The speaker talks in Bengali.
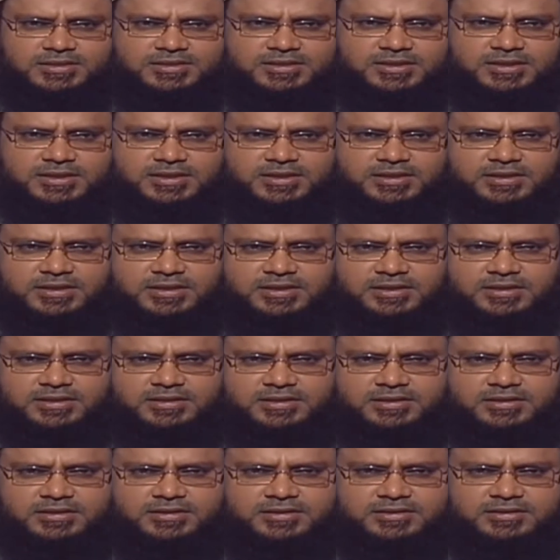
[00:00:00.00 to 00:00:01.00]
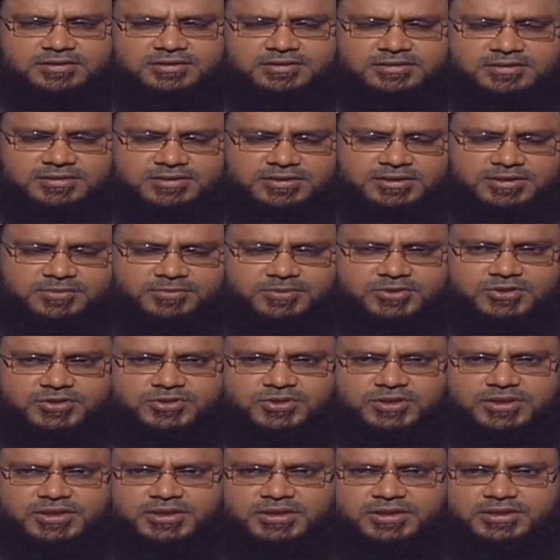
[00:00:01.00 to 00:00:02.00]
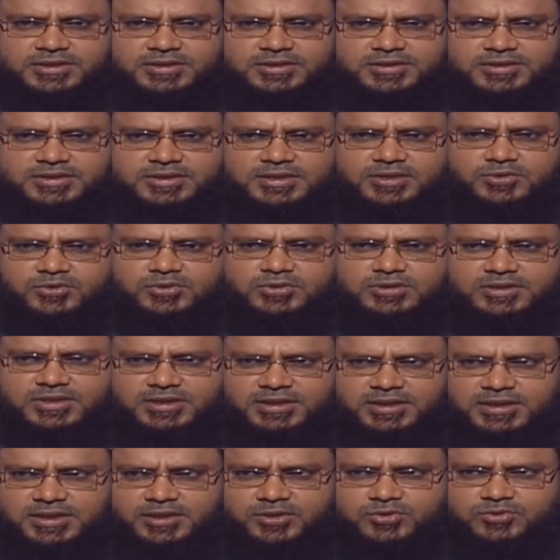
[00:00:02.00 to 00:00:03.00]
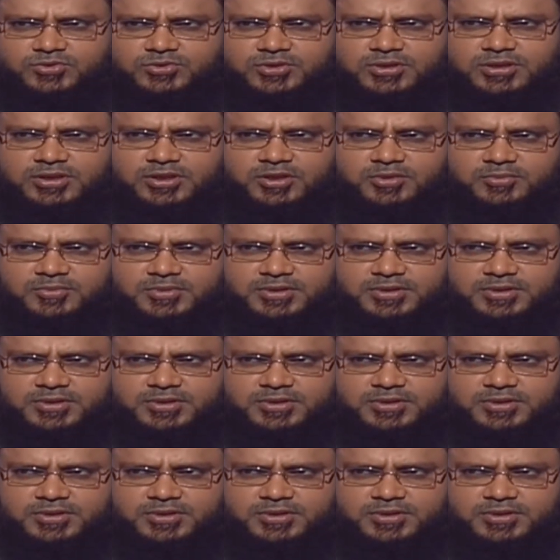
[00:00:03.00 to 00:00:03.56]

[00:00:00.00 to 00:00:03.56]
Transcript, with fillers: আজকে যে বিষয়ে যে অধ্যায়ে আলোচনা